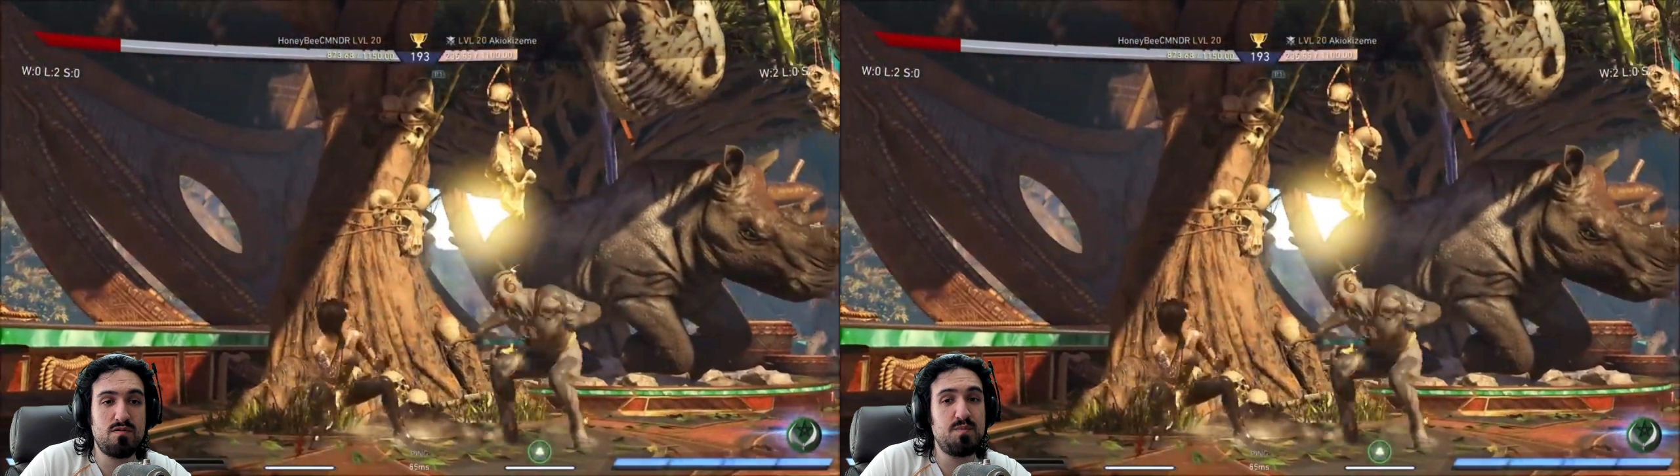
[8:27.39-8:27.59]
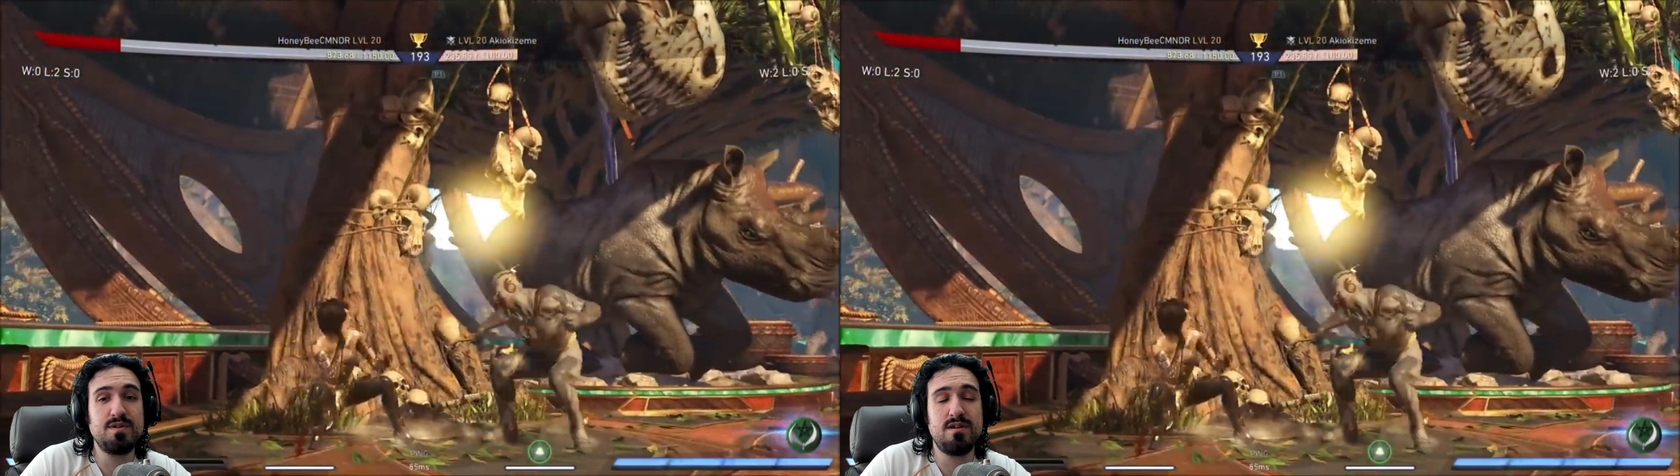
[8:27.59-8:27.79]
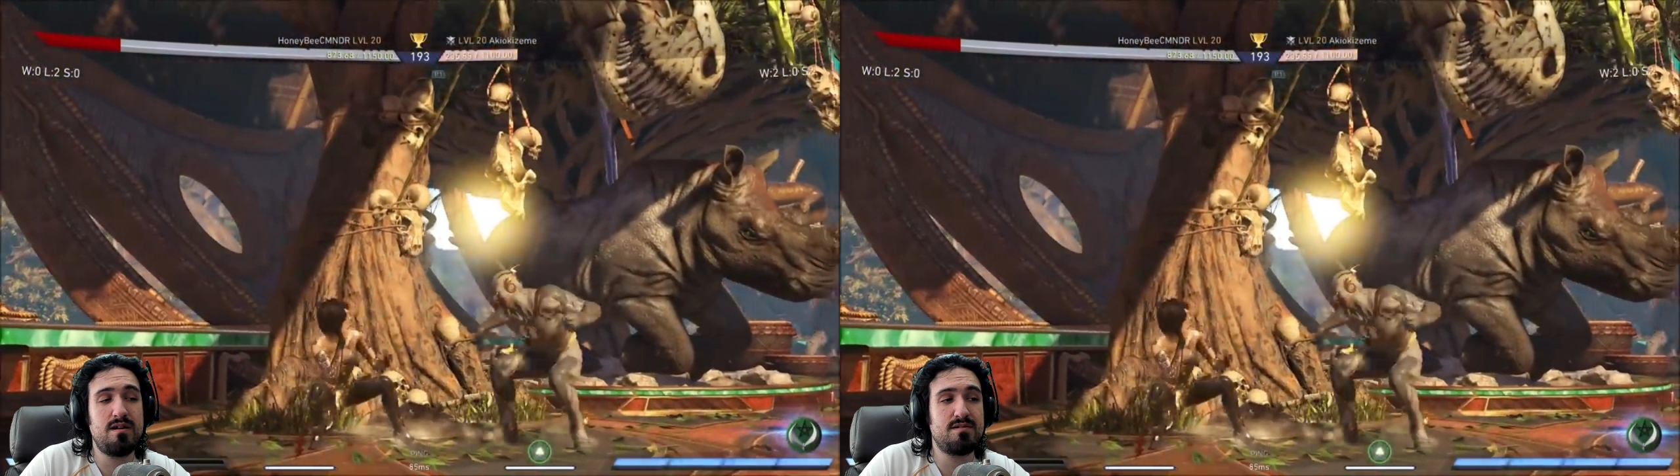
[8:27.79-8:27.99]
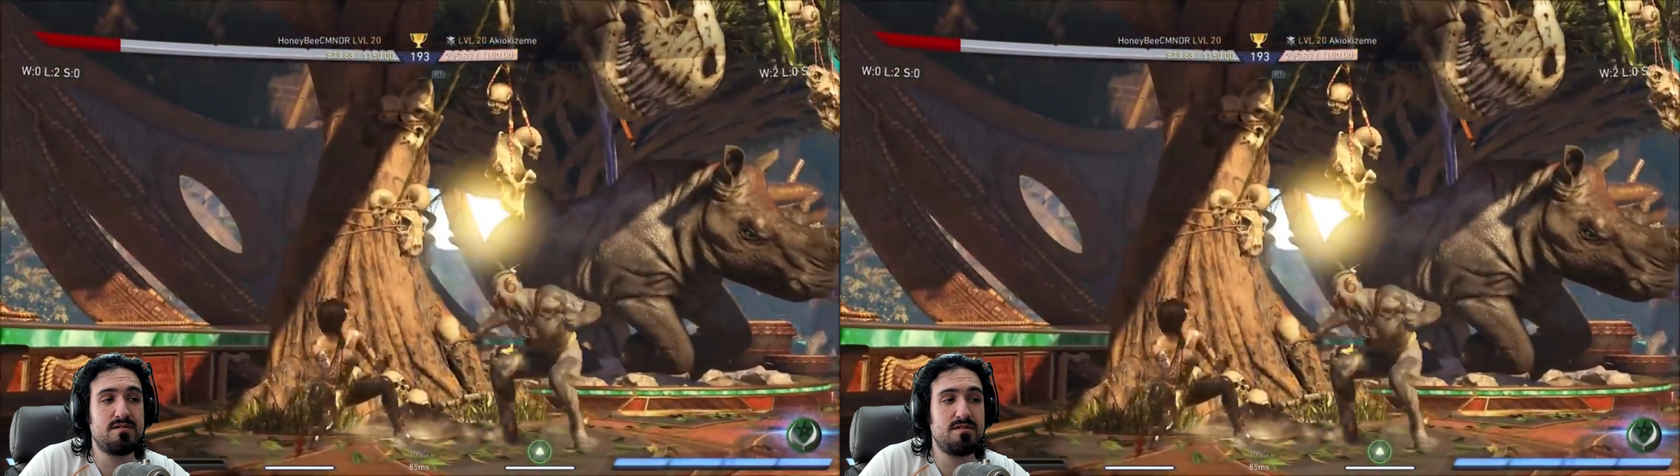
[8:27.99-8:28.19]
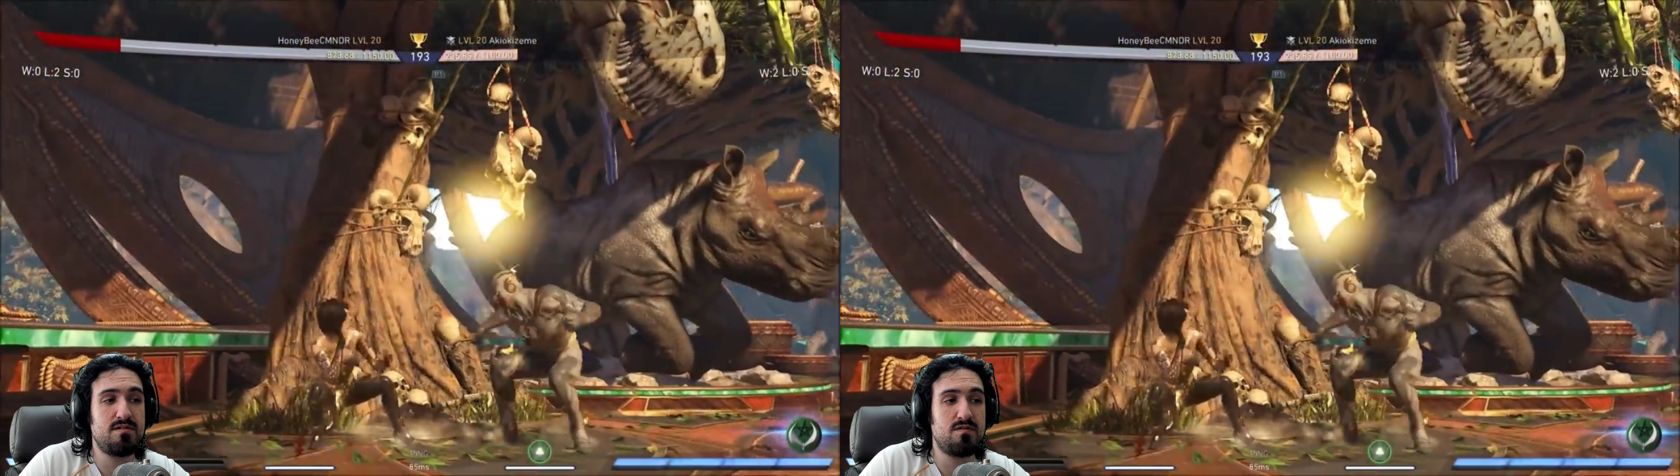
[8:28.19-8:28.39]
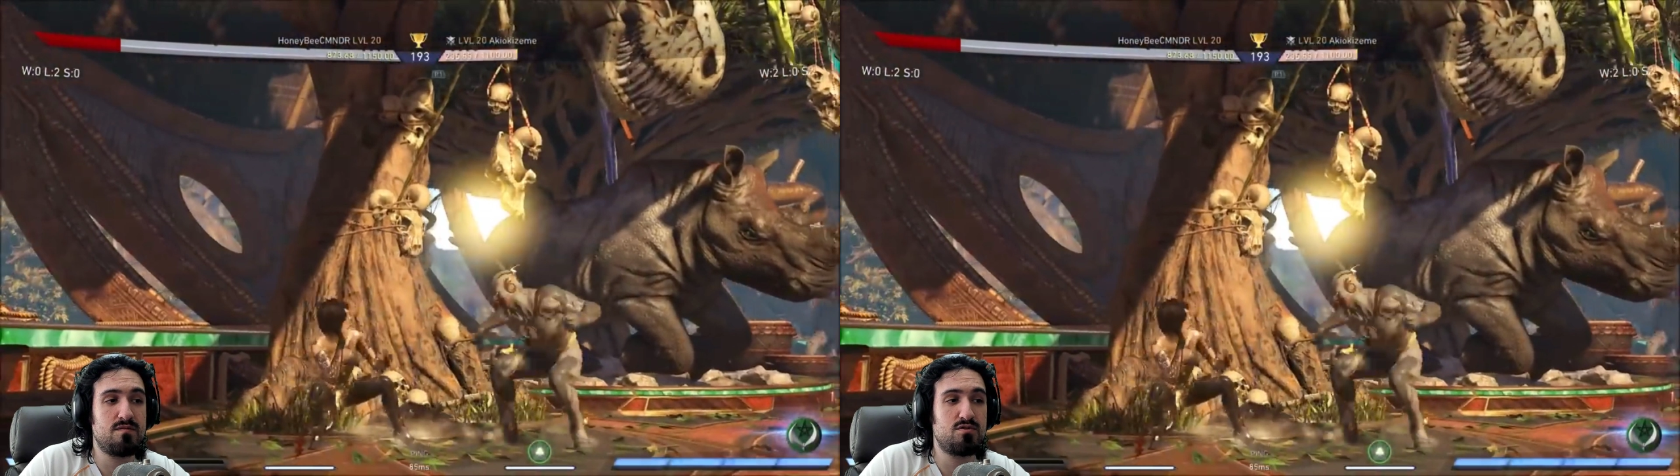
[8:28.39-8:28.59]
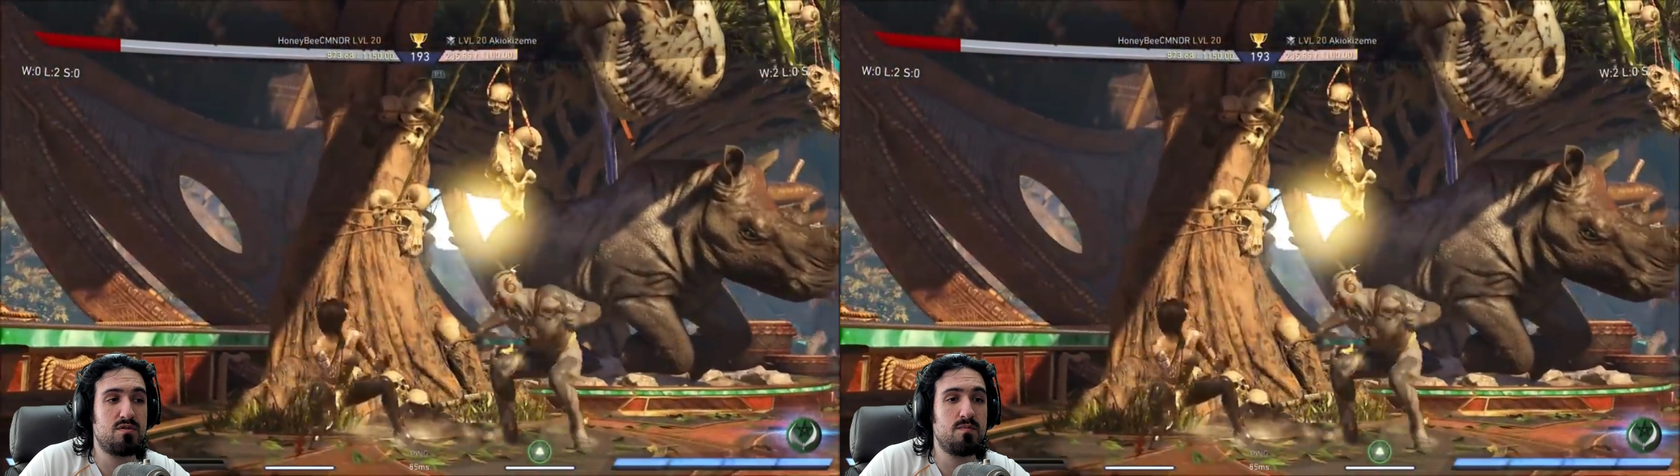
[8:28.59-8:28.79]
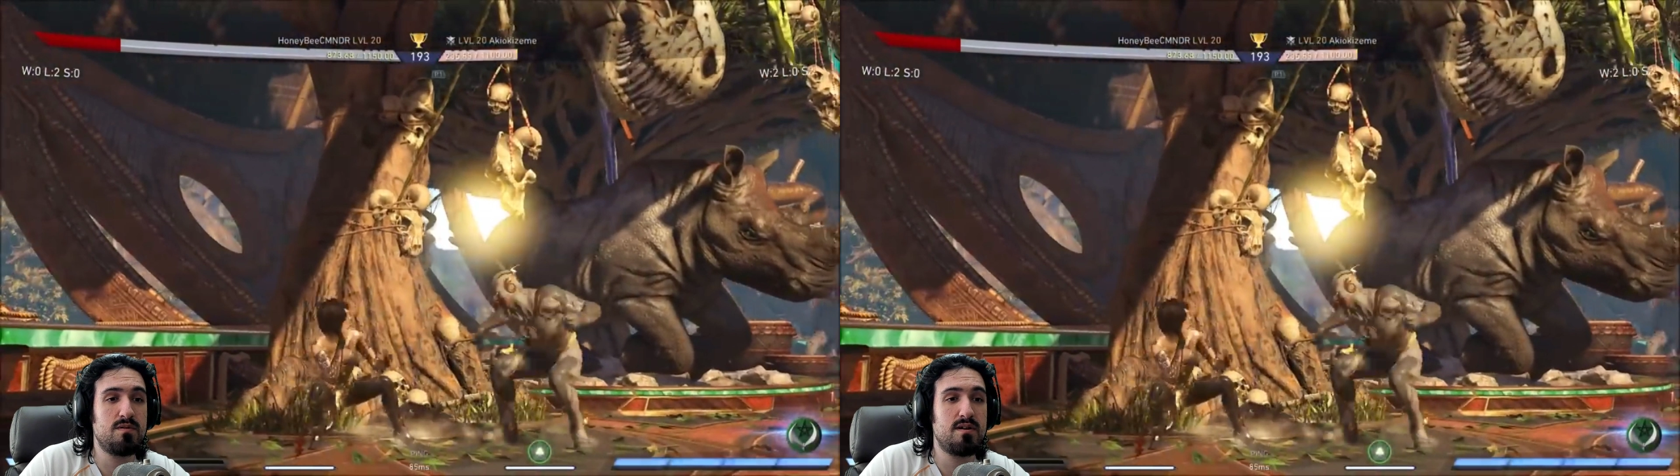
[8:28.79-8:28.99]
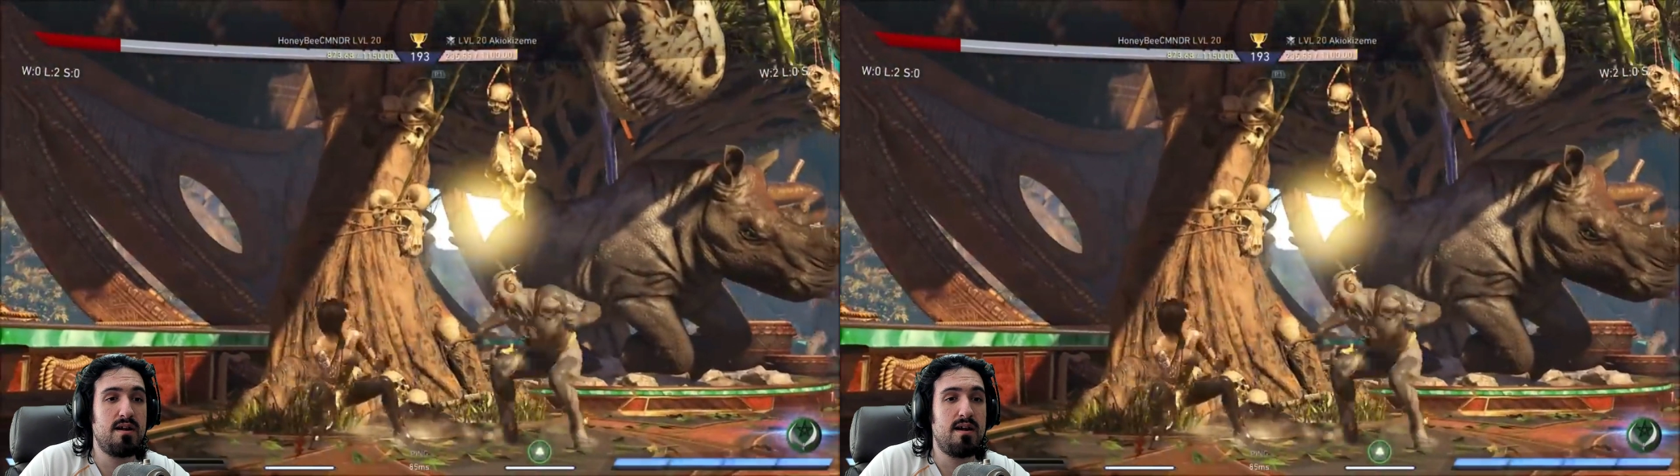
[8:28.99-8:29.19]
Он специально это сделал, чтобы